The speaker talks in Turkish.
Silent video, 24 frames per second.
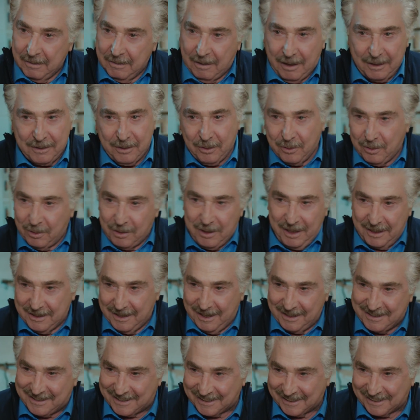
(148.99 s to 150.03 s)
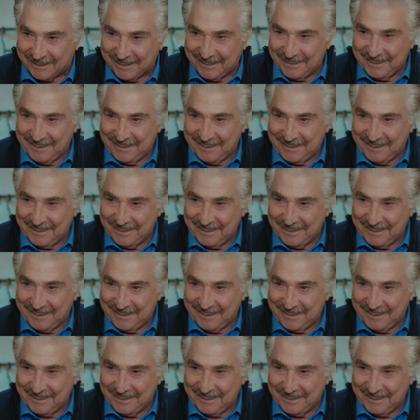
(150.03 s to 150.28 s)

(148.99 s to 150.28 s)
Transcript: Hadi kolay gelsin.